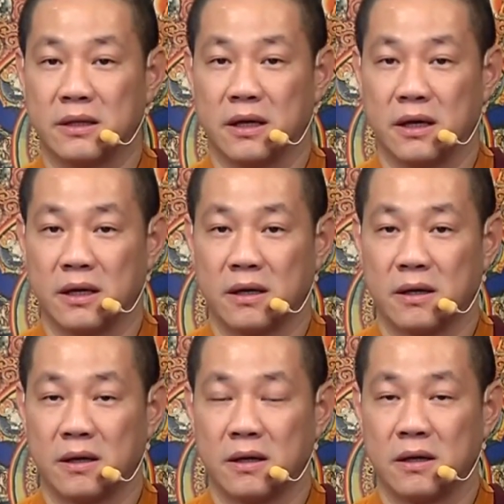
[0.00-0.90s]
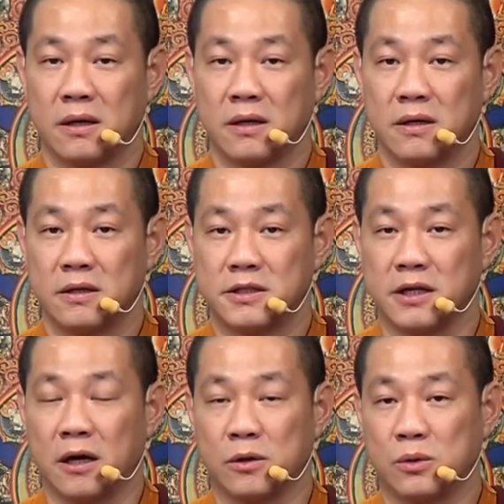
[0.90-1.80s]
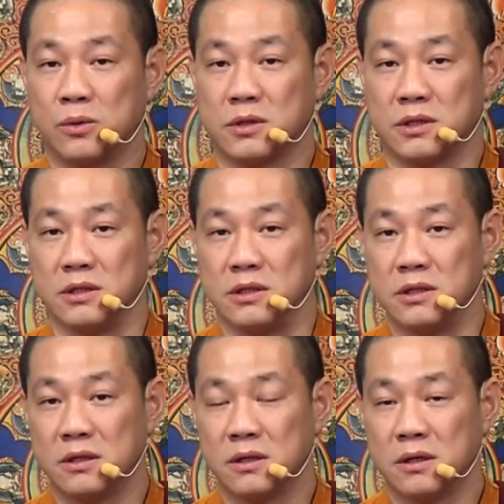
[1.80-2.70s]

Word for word: 的小顾疾，